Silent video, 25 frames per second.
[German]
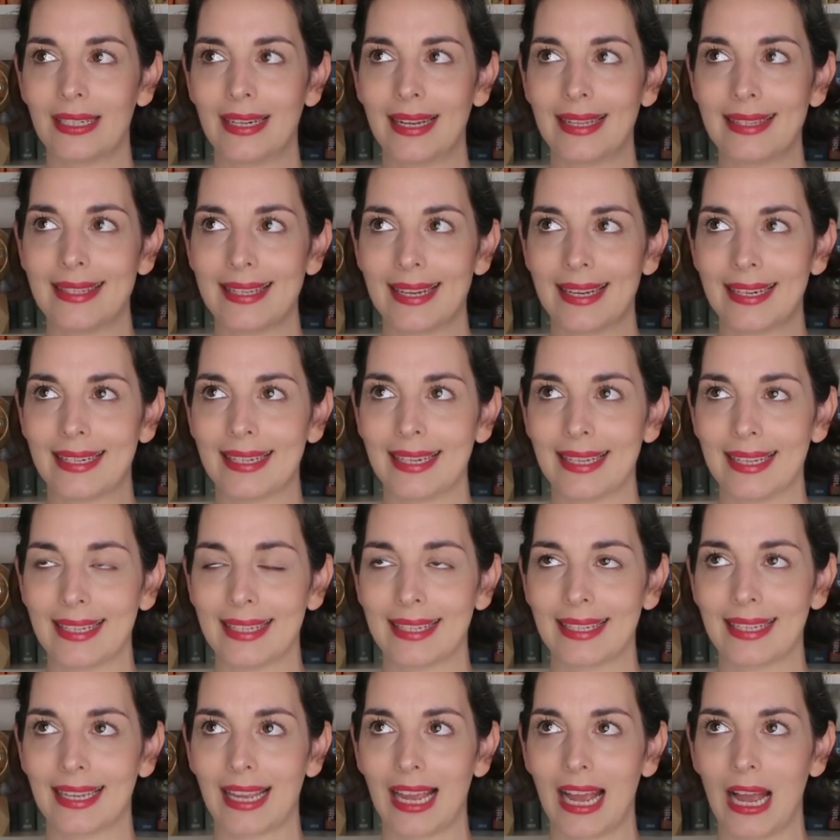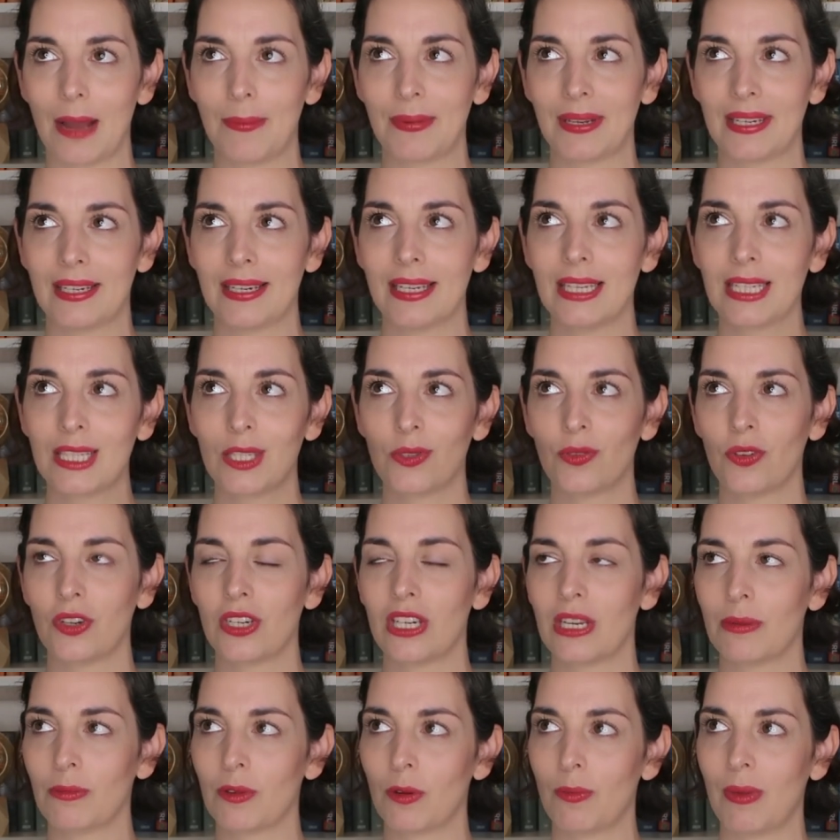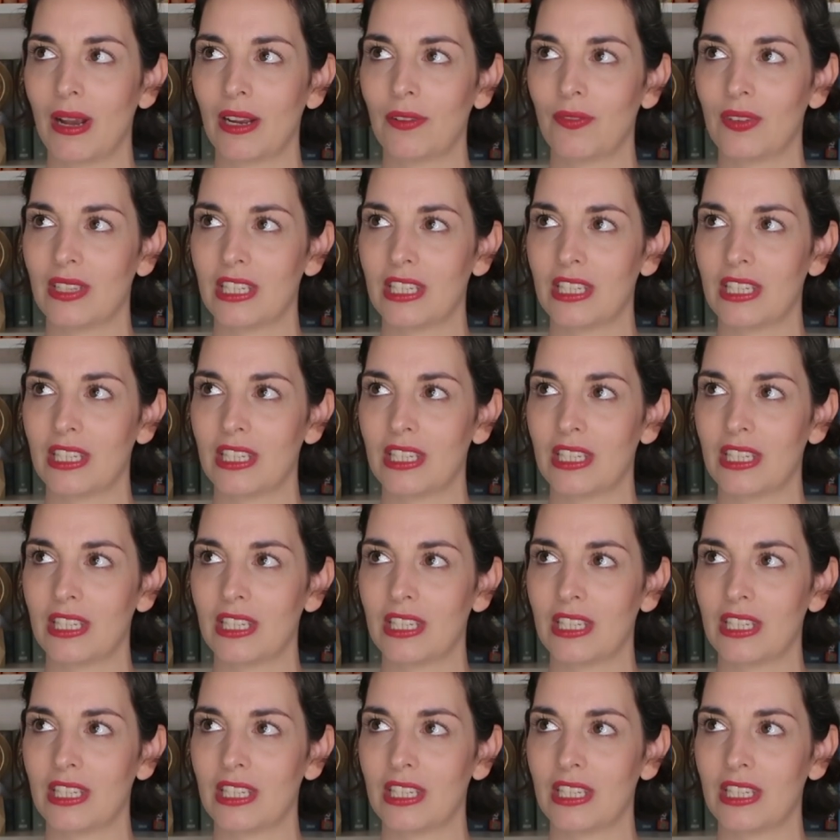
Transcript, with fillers: letztendlich habe ich nichts von dem gemacht,